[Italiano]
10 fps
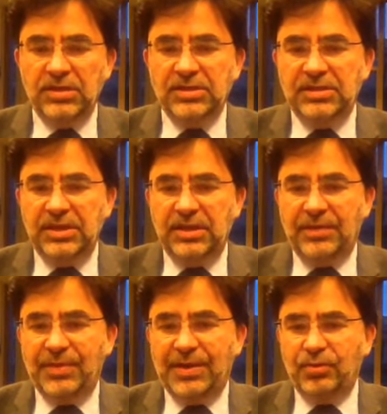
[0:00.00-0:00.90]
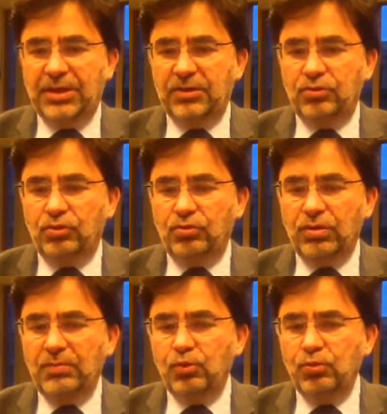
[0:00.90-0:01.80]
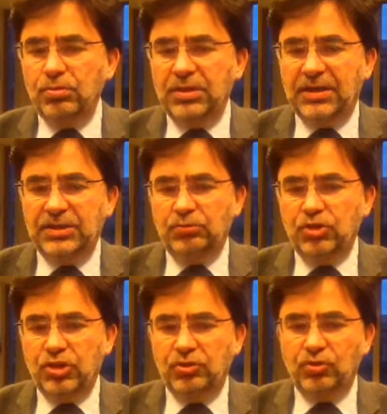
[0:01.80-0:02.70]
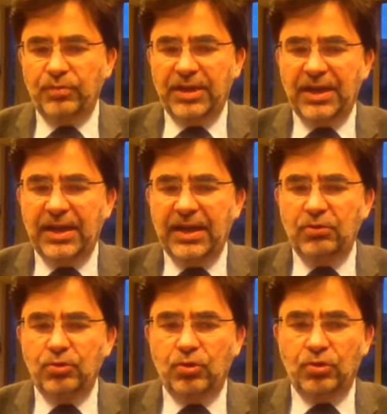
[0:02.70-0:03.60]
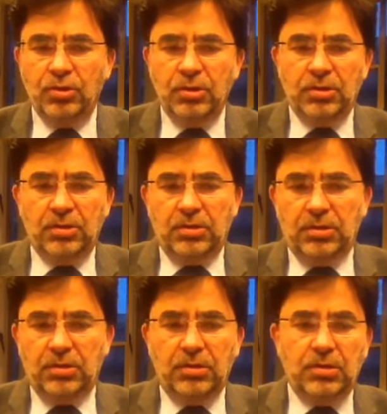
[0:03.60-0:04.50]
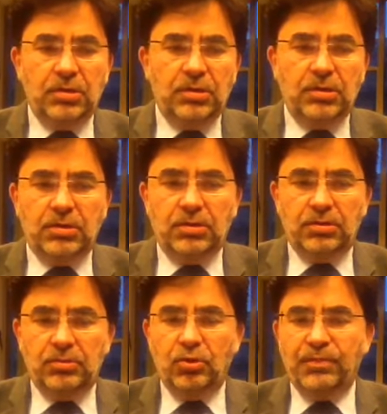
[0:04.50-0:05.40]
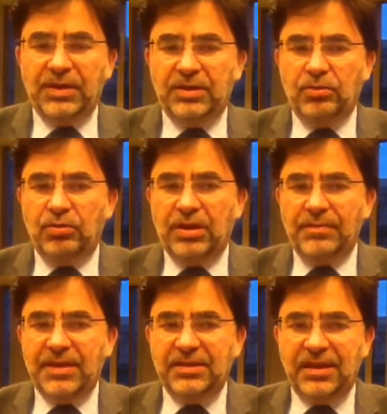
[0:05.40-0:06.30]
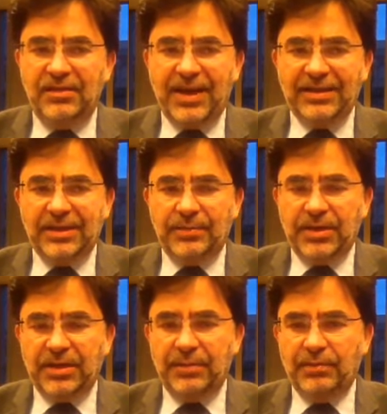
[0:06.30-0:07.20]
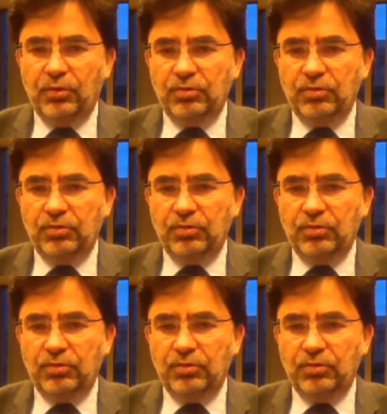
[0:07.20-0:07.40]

Sì, gli abbiamo dato una multa di 200.000 euro, eh, non particolarmente elevata perché abbiamo